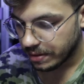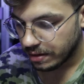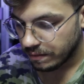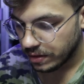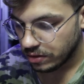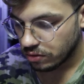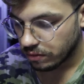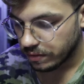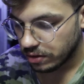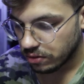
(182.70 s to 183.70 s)
بين فيديو
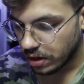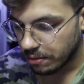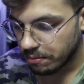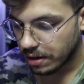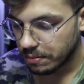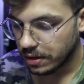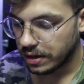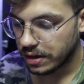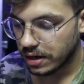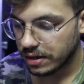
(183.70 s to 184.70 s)
وفيديو احبك من
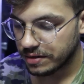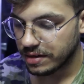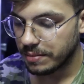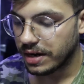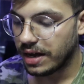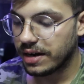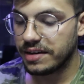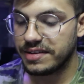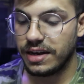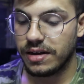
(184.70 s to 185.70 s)
العراق استمر على
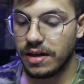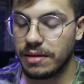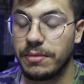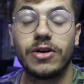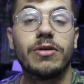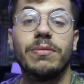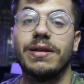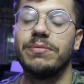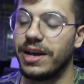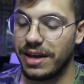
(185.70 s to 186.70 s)
راسي يا قادم اخوك من
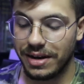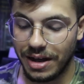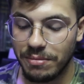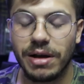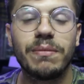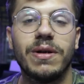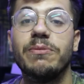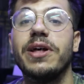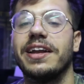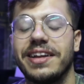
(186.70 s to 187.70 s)
لبنان احبك من لبنان